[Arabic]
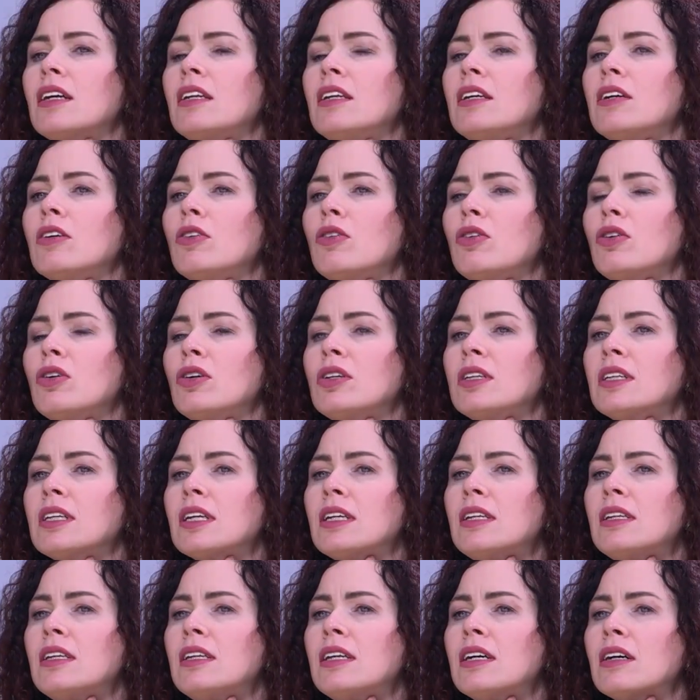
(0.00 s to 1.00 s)
اللي هون
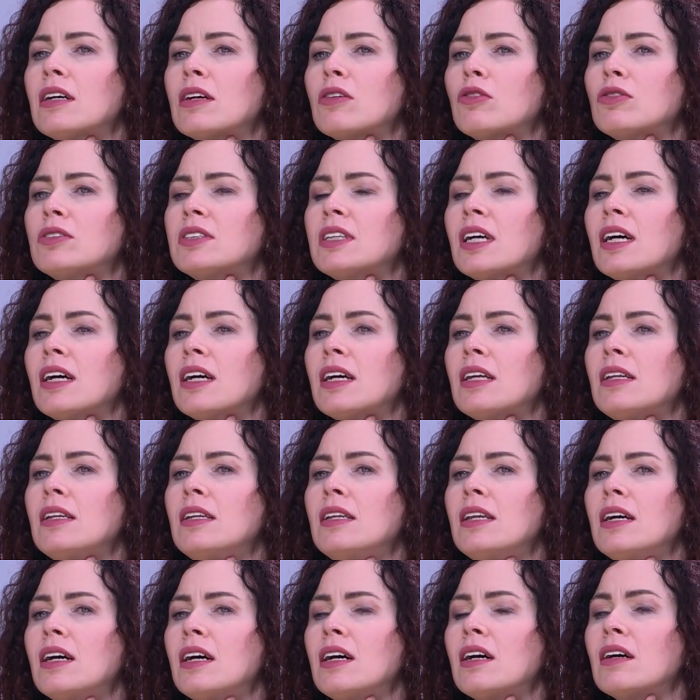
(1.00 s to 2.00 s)
الغده
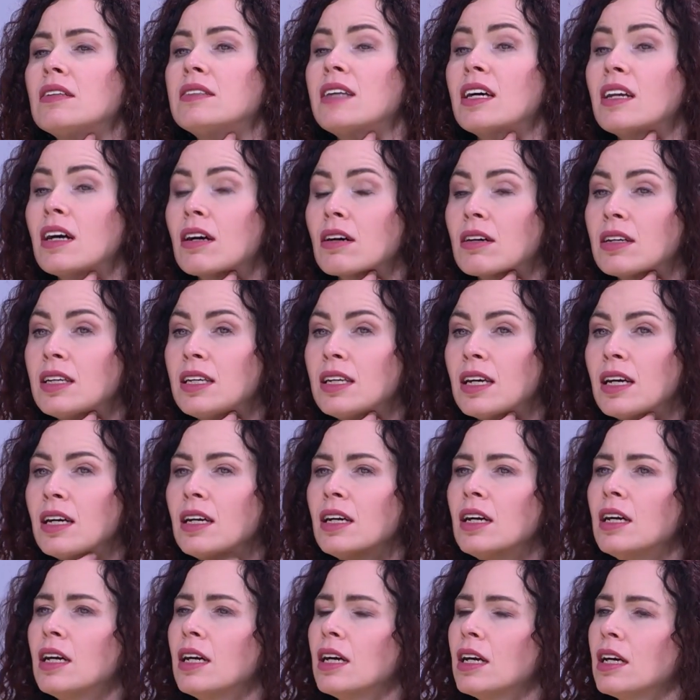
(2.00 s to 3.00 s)

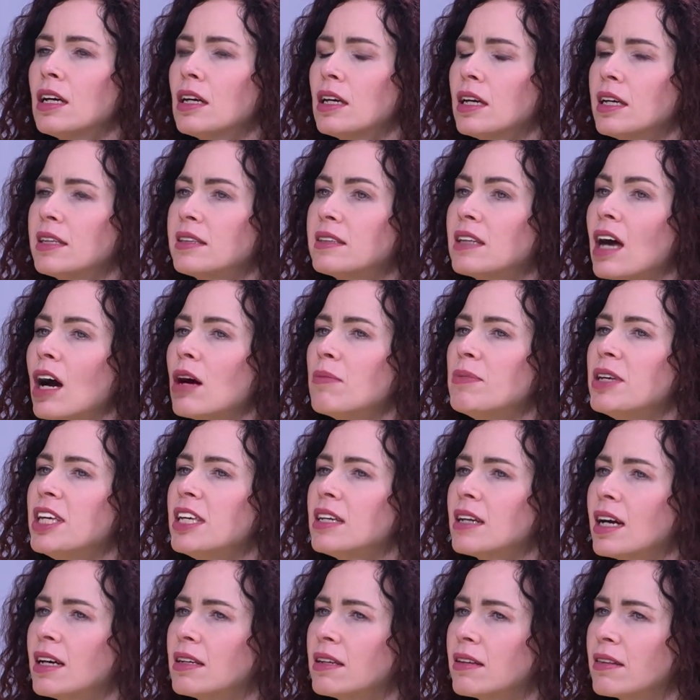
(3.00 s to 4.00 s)
الدرقيه
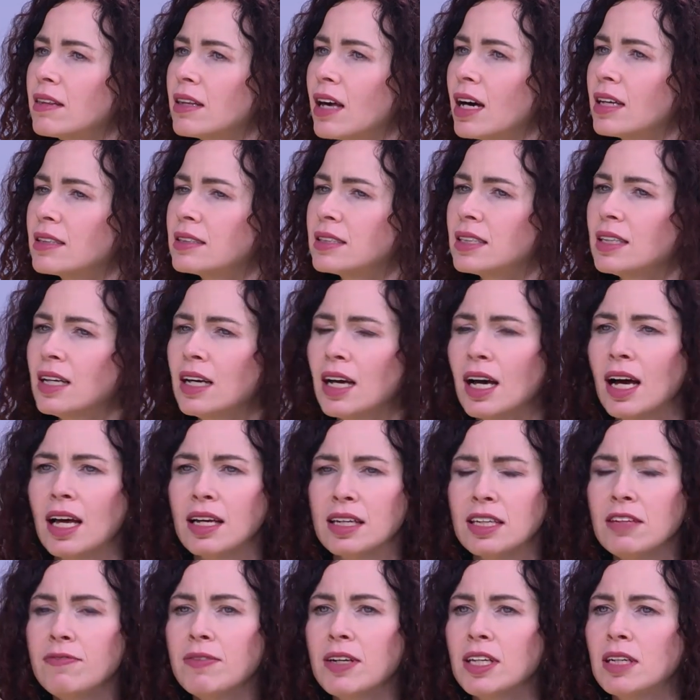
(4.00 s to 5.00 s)
التعبير عن الذات
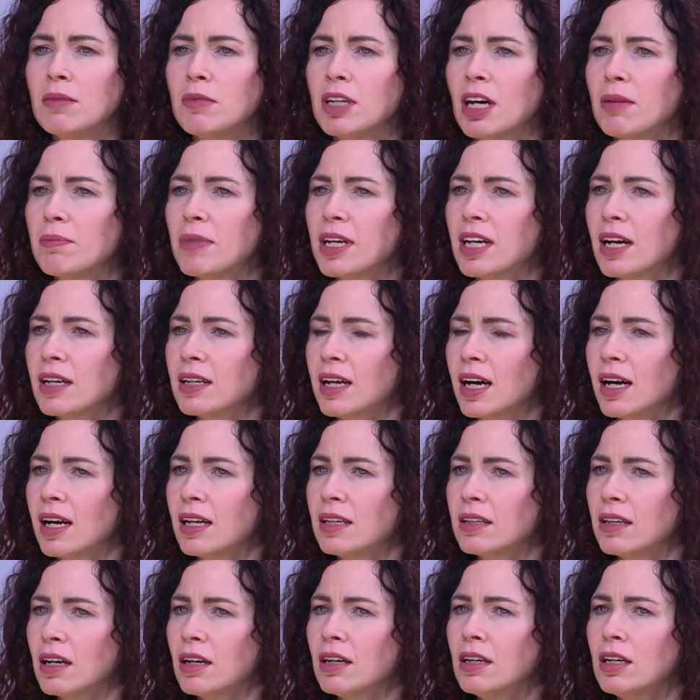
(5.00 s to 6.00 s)
كيف احنا بنعبر عن
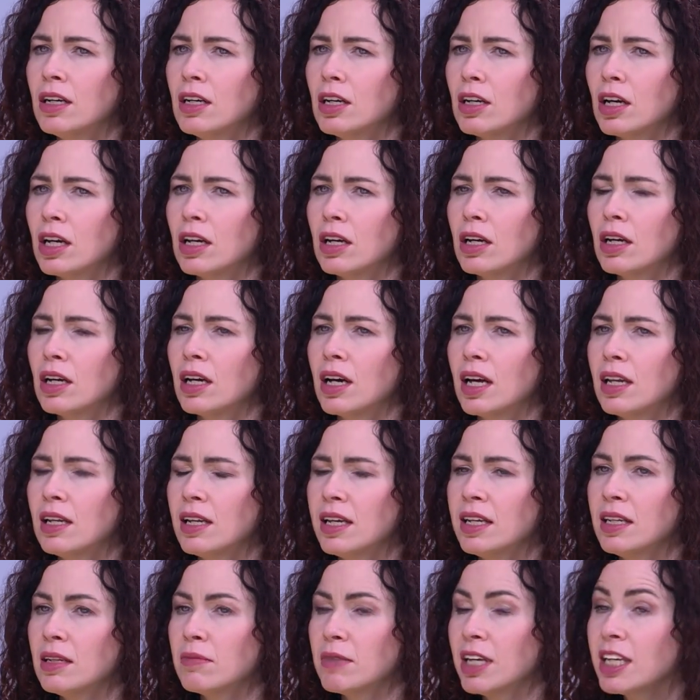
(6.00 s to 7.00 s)
حالنا آه، هل
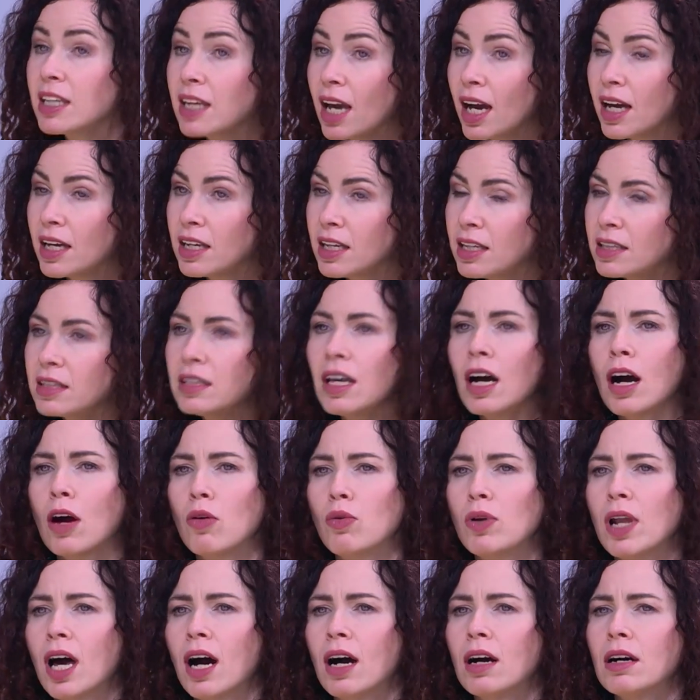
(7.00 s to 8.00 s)
احنا بنحكي حقيقتنا
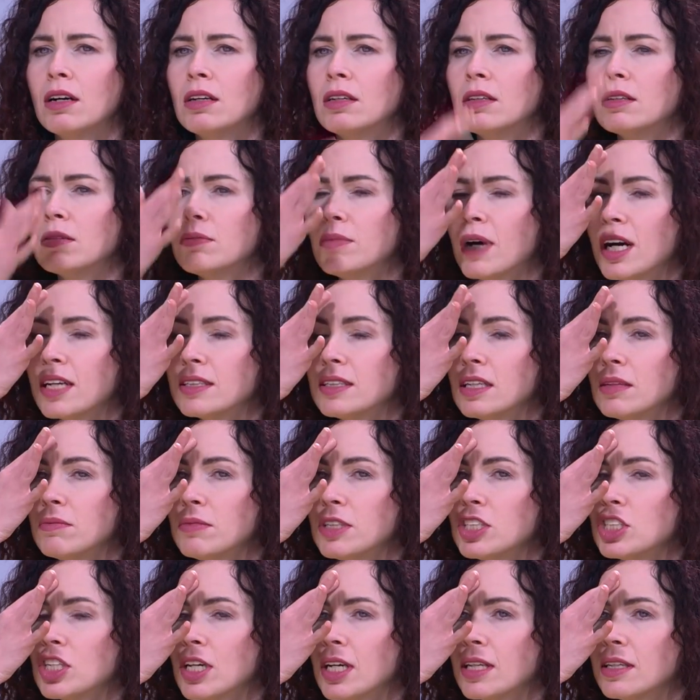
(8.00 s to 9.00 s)
او لا مم. بعدين
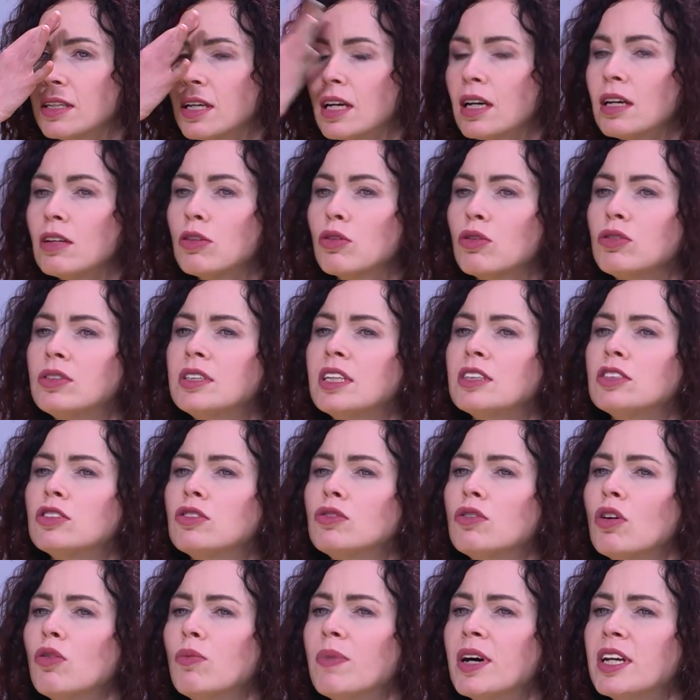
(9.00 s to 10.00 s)
بيجي عندنا الغده
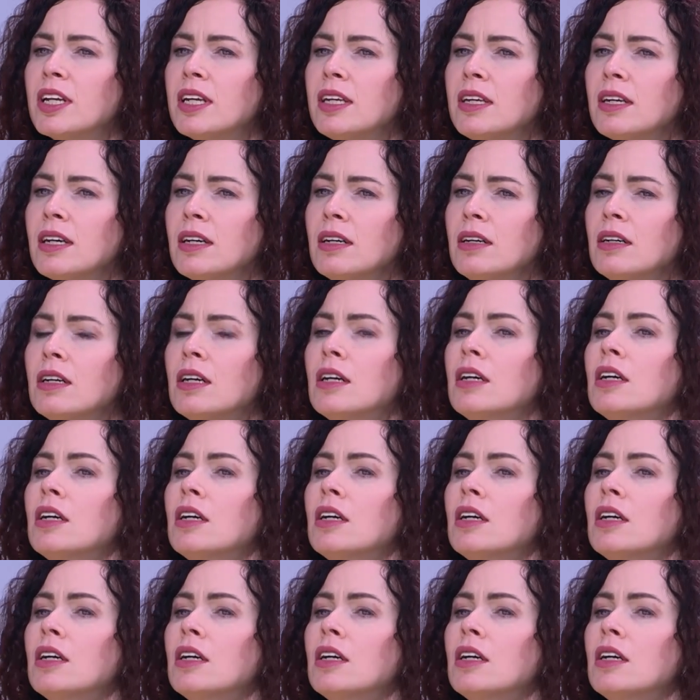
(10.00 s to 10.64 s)
الصنوبريه